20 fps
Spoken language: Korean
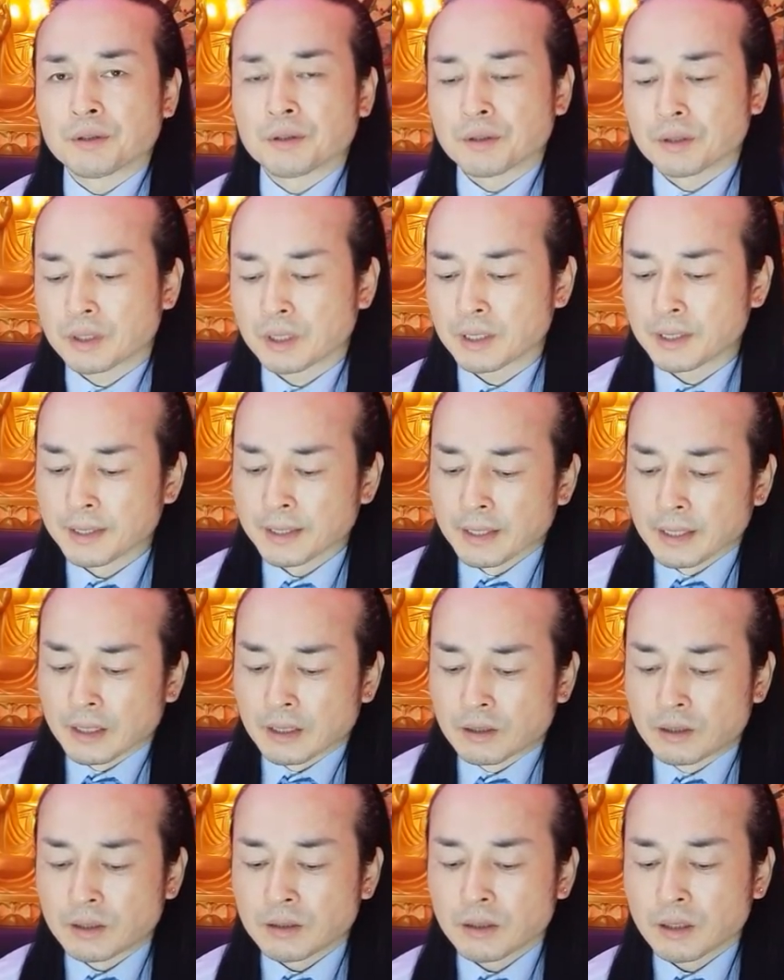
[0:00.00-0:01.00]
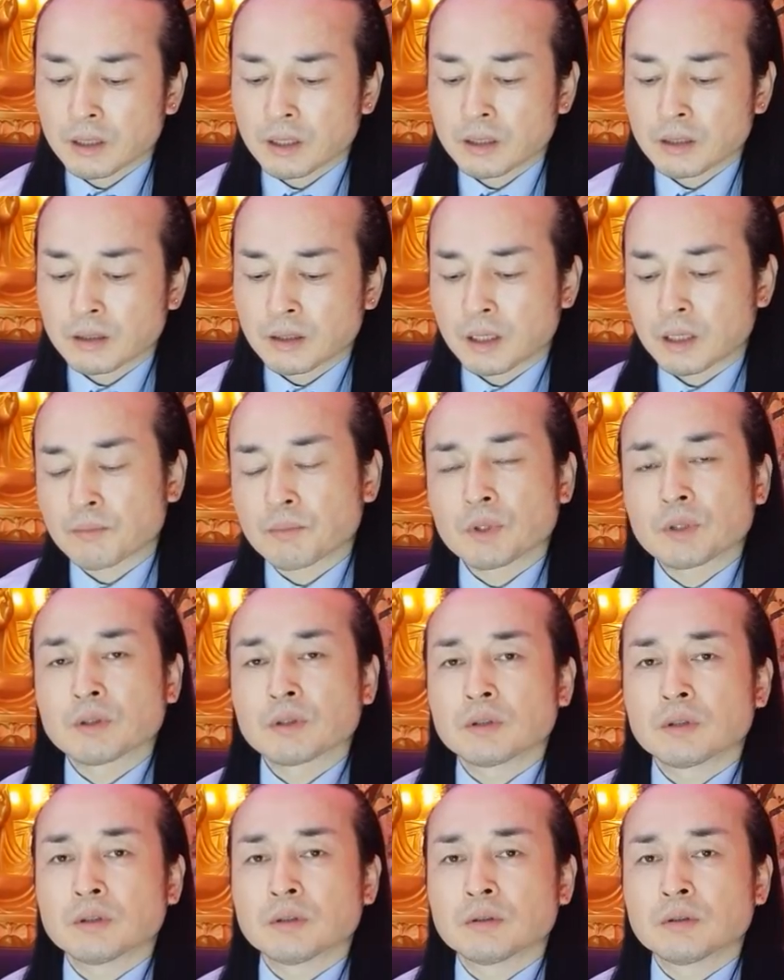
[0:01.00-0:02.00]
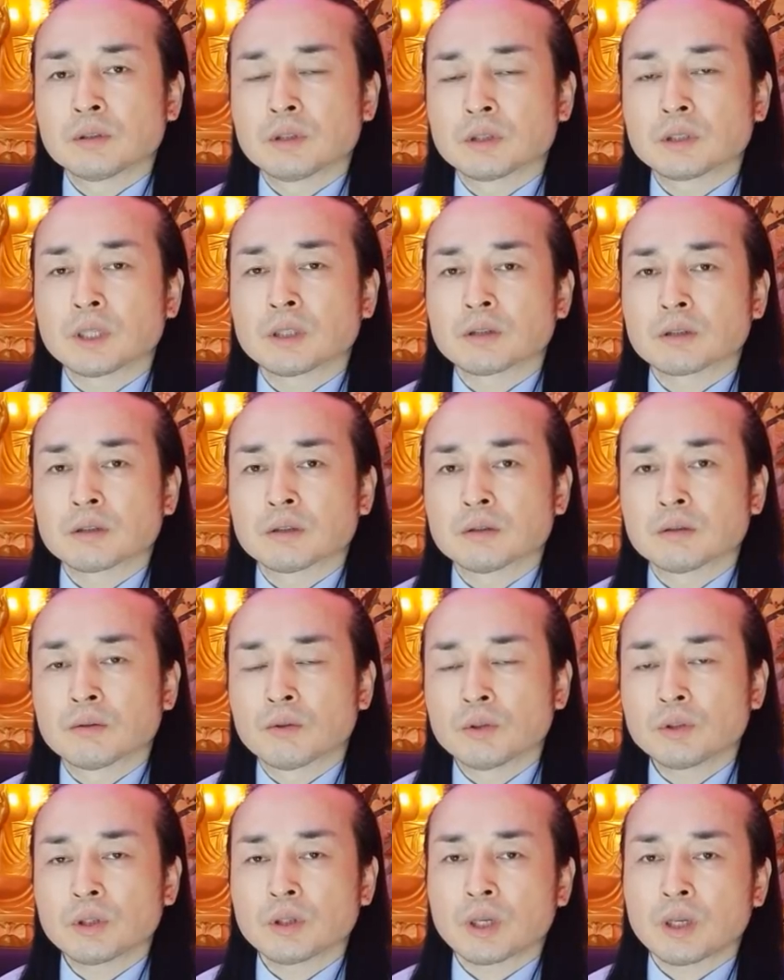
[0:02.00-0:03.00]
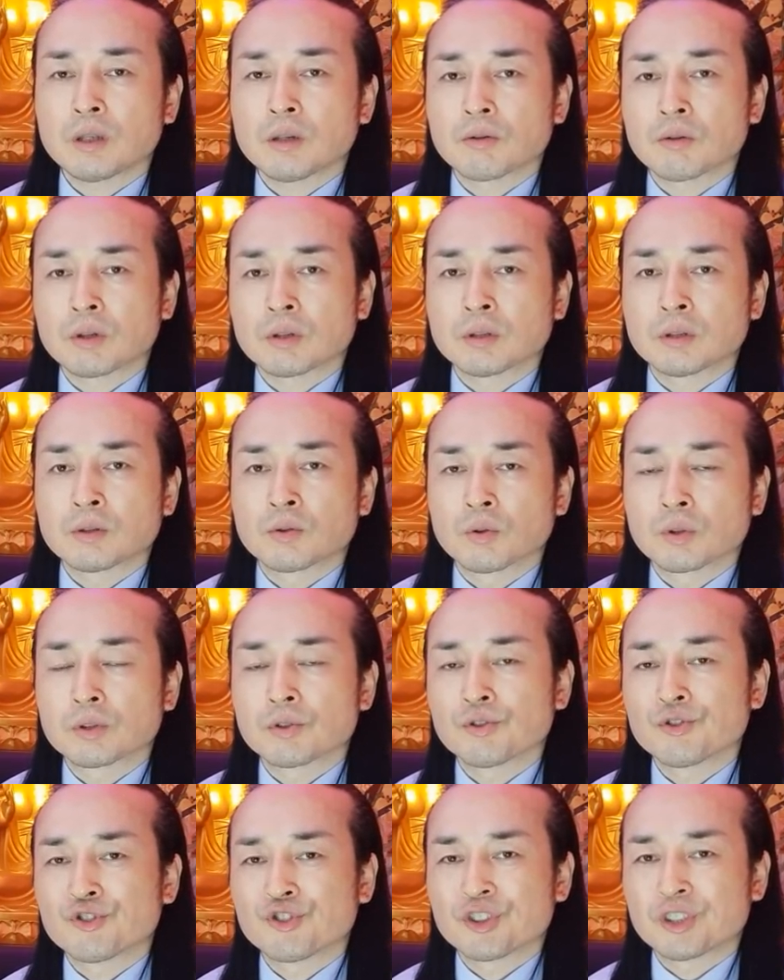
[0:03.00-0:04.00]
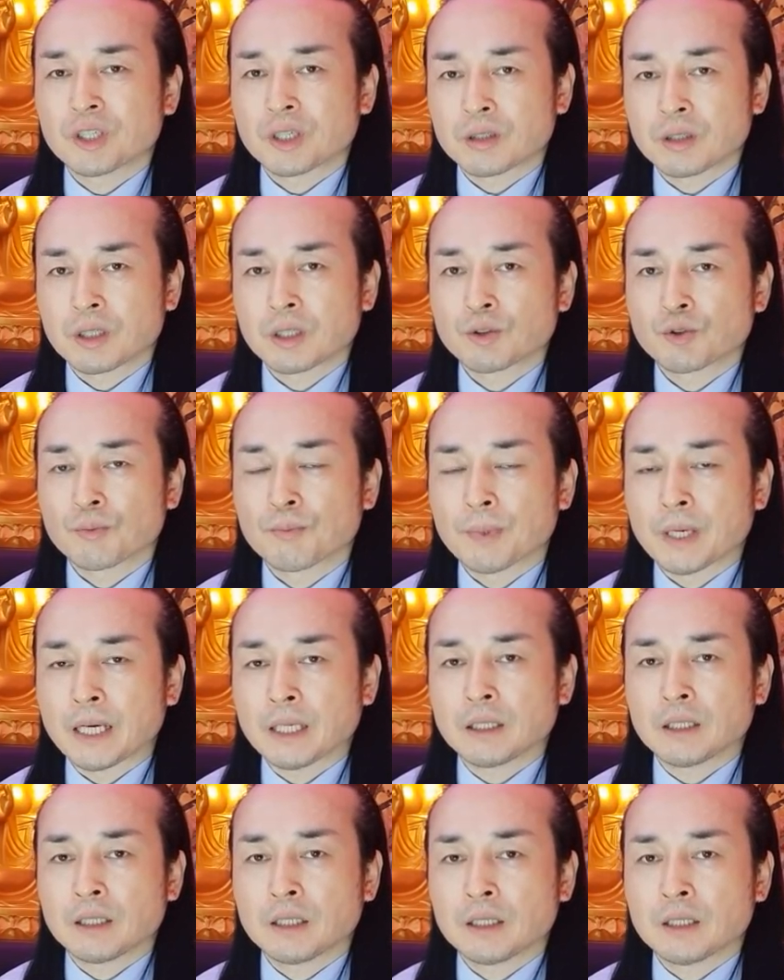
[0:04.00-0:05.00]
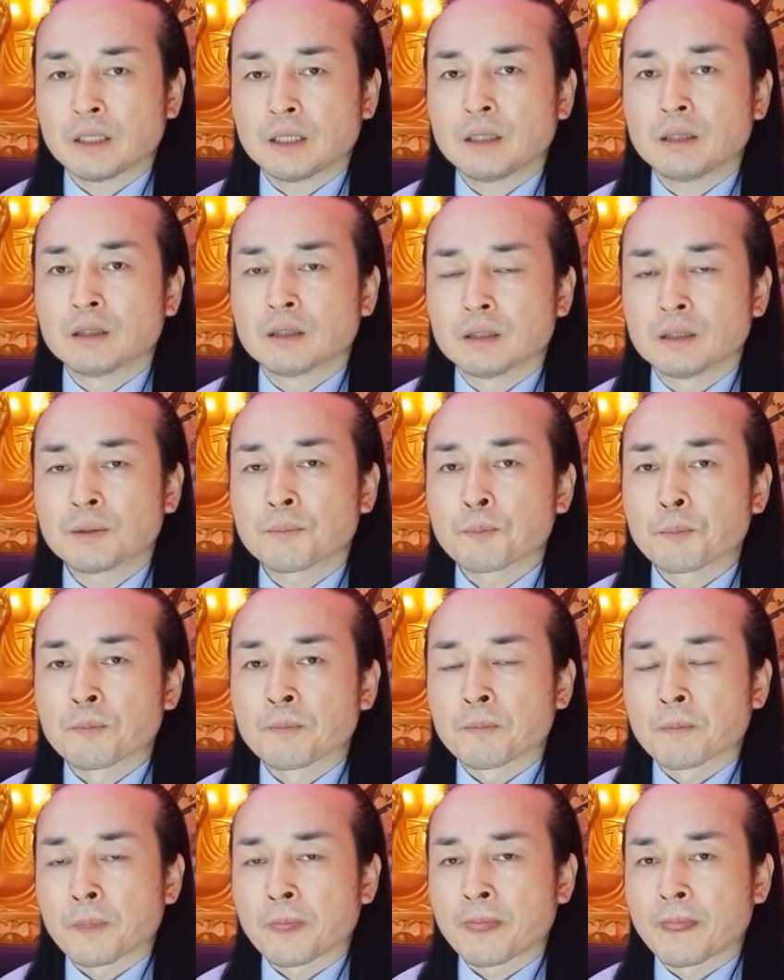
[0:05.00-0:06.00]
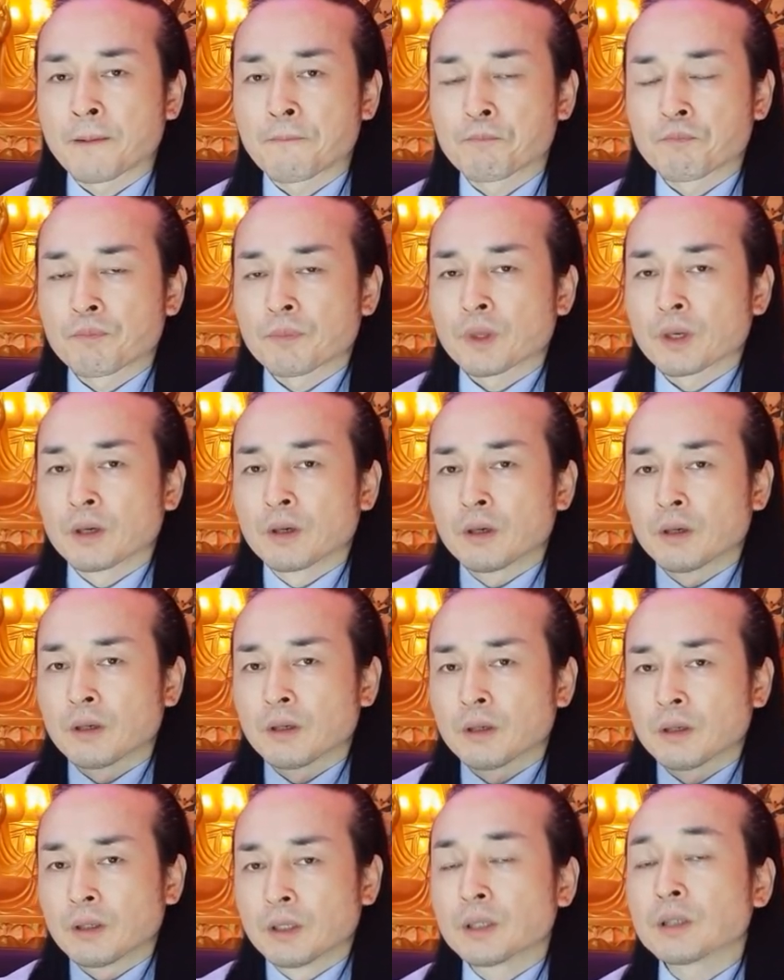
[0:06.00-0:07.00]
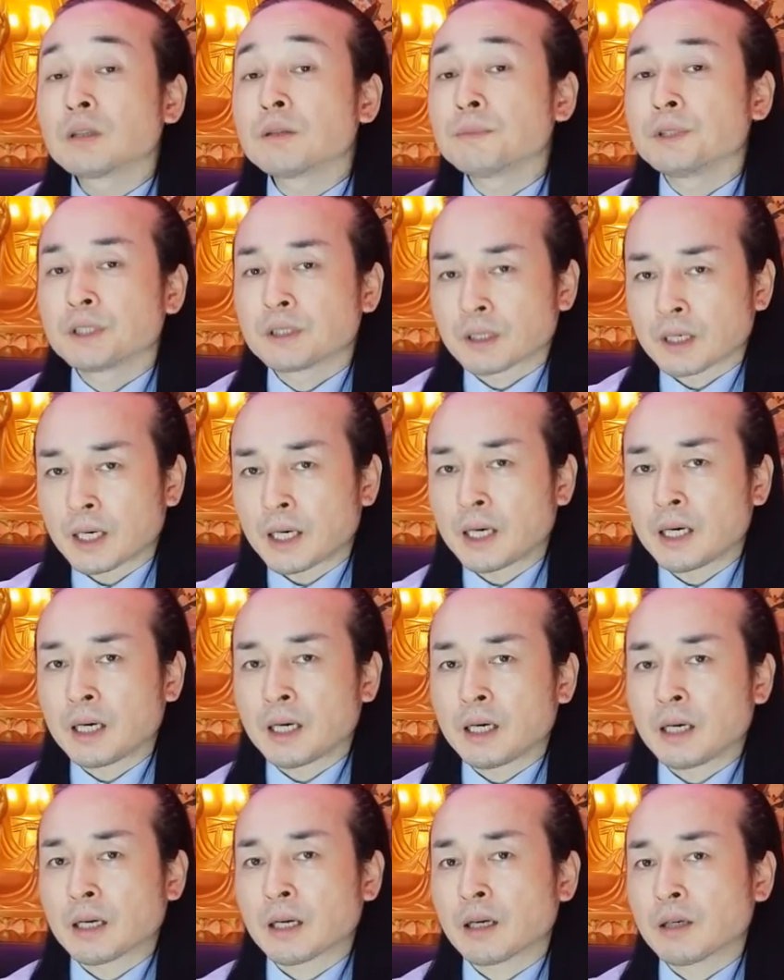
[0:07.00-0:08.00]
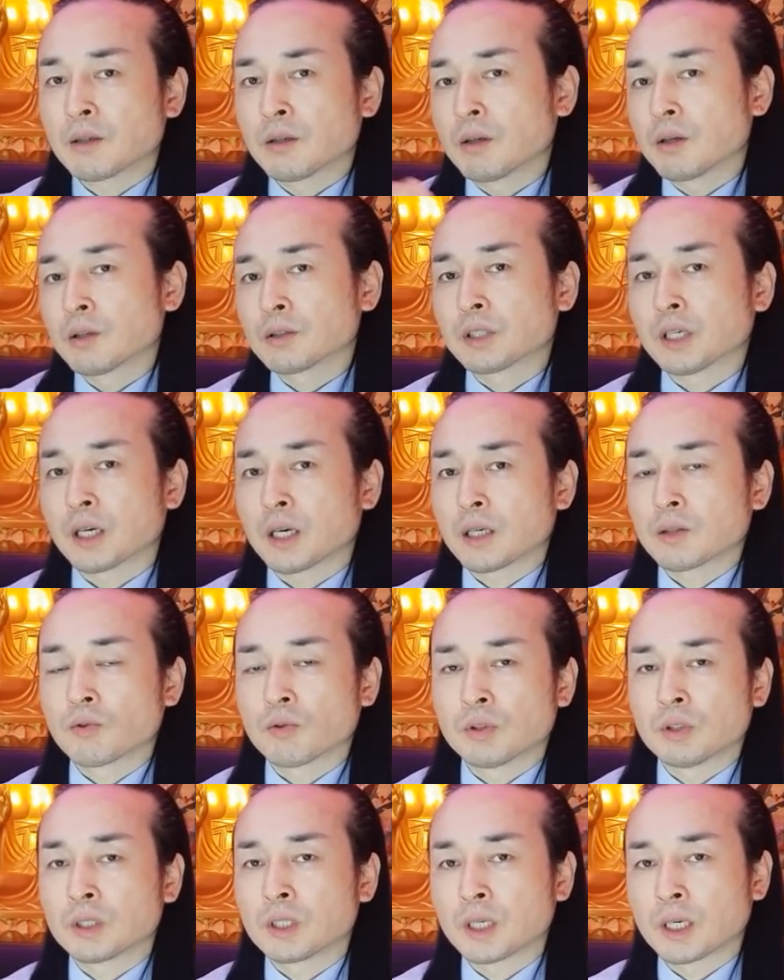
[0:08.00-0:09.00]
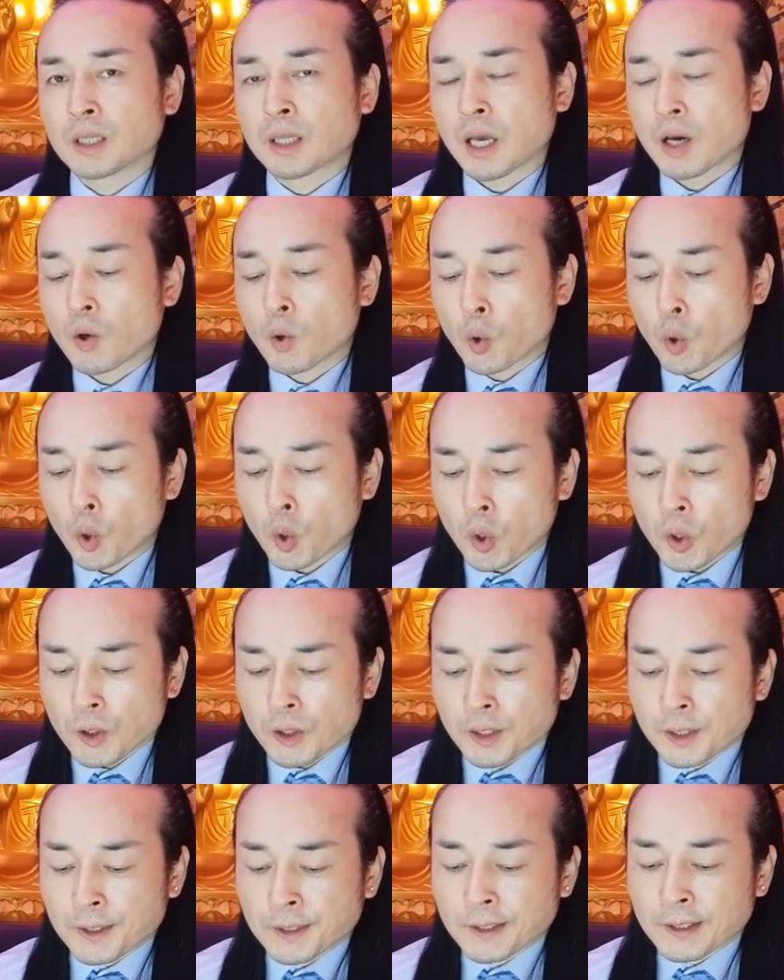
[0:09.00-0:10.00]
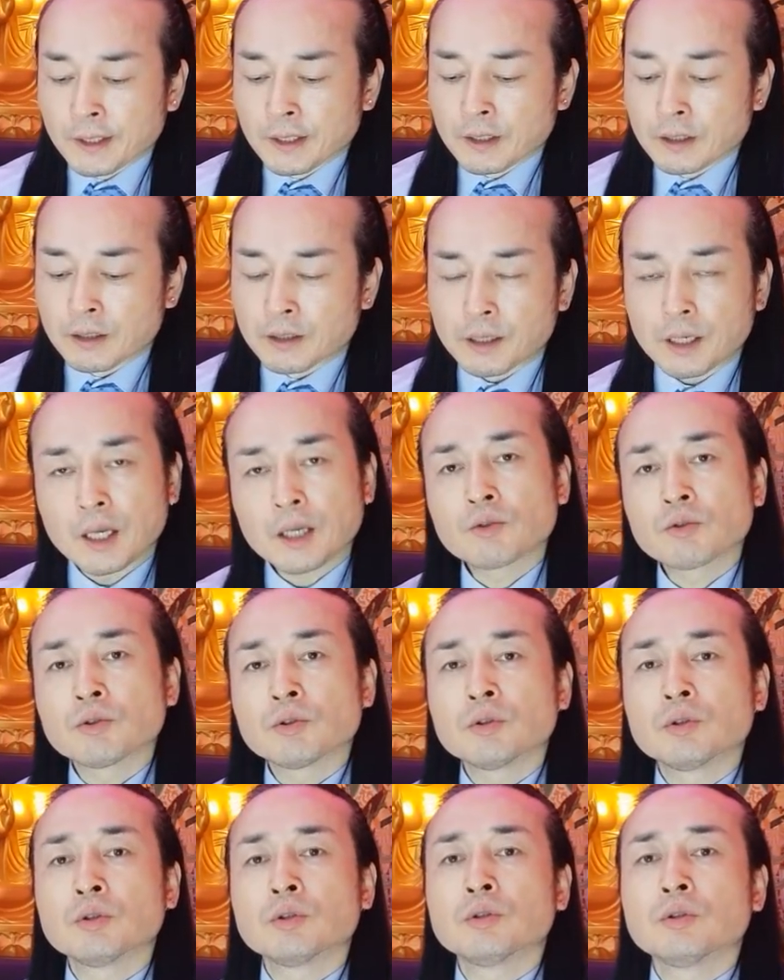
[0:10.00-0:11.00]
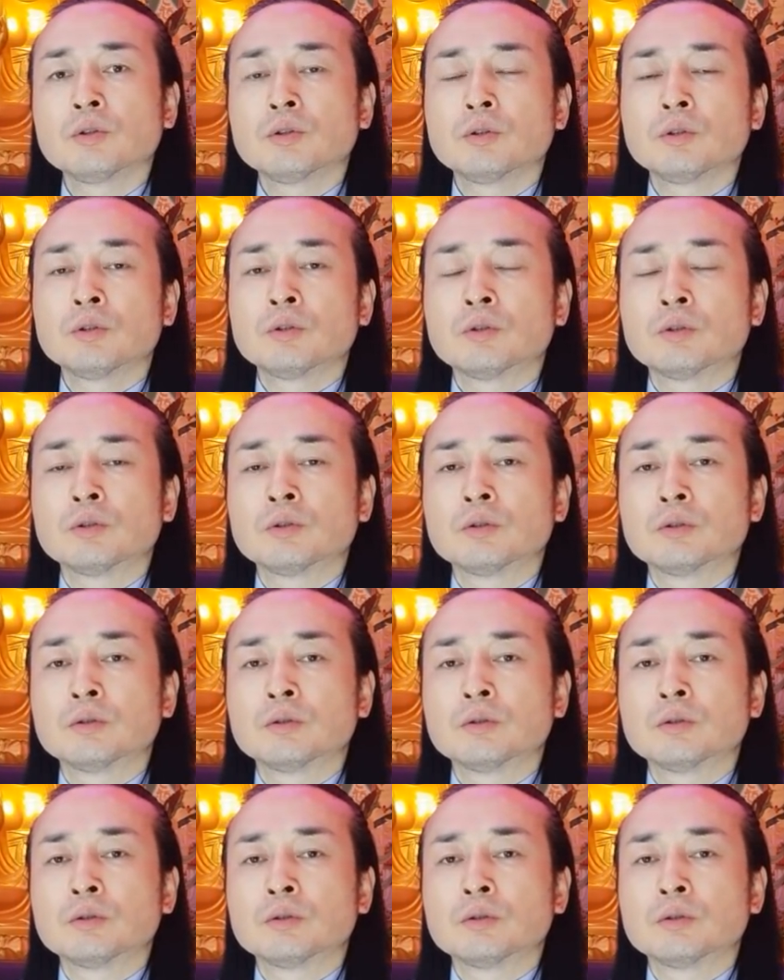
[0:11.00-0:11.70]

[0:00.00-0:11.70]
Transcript: 그러니까 능력이 있는 사람들은 여자들은 혼자 살려고 하는 독신주의자들이 좀 많이 있는 음, 어, 흐름이더라라는 거 제가 또 느끼게 됐고 그래도